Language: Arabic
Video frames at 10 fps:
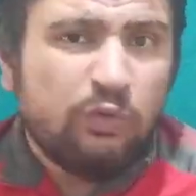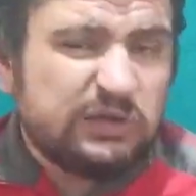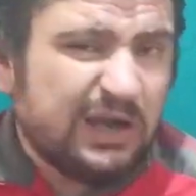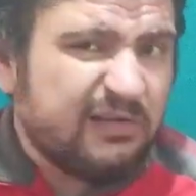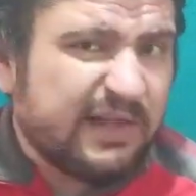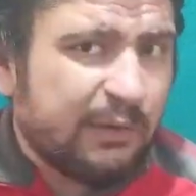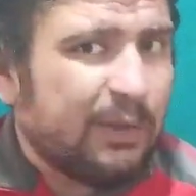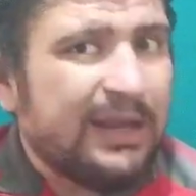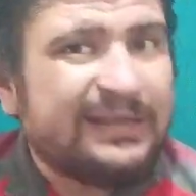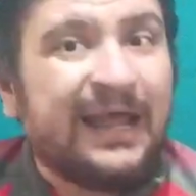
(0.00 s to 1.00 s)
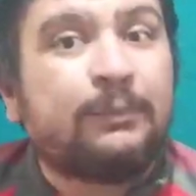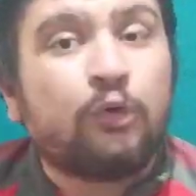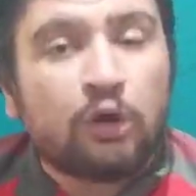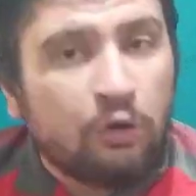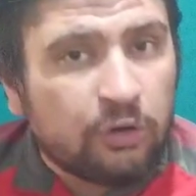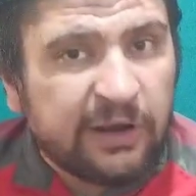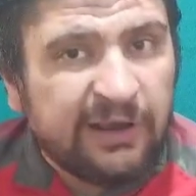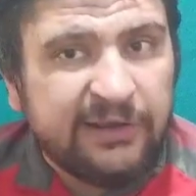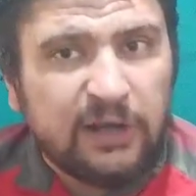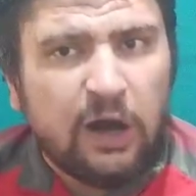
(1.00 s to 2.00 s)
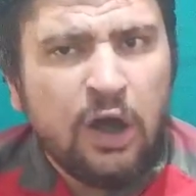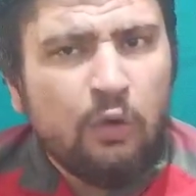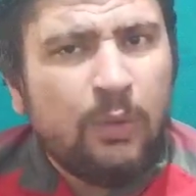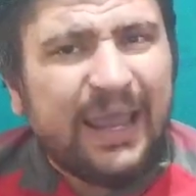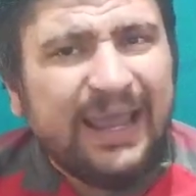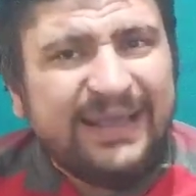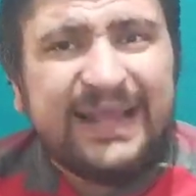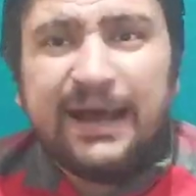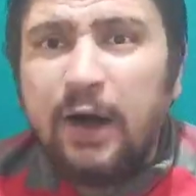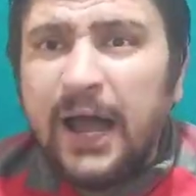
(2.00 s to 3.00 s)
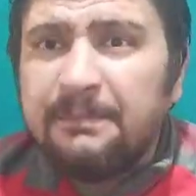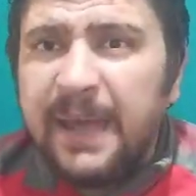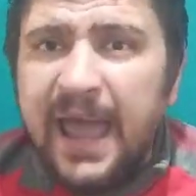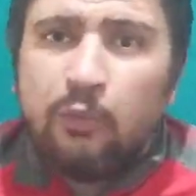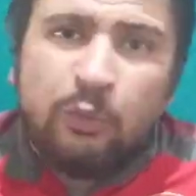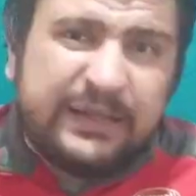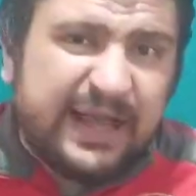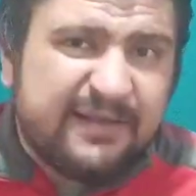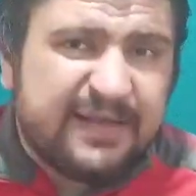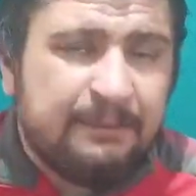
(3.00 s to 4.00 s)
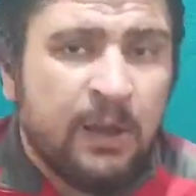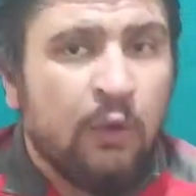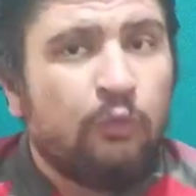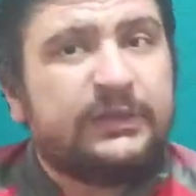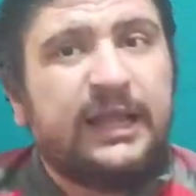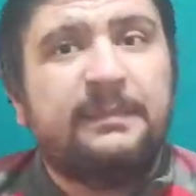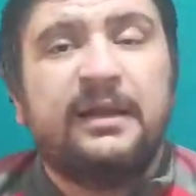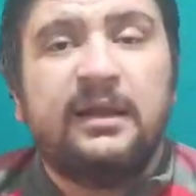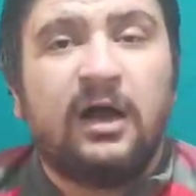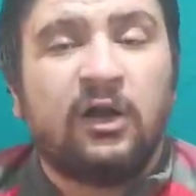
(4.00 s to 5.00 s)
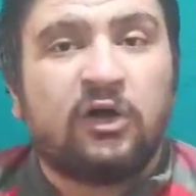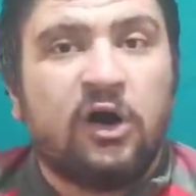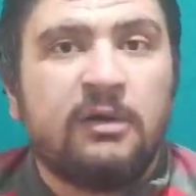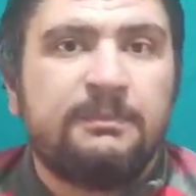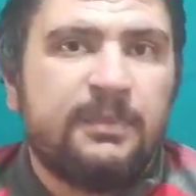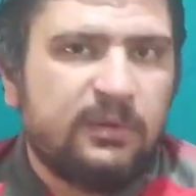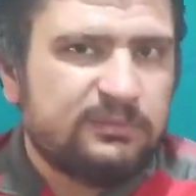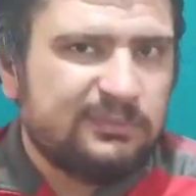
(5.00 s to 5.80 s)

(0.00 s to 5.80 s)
وتخسر ولا تلعب كره واقعيه وجيده نوعا ما وتكسب وتعمل القاب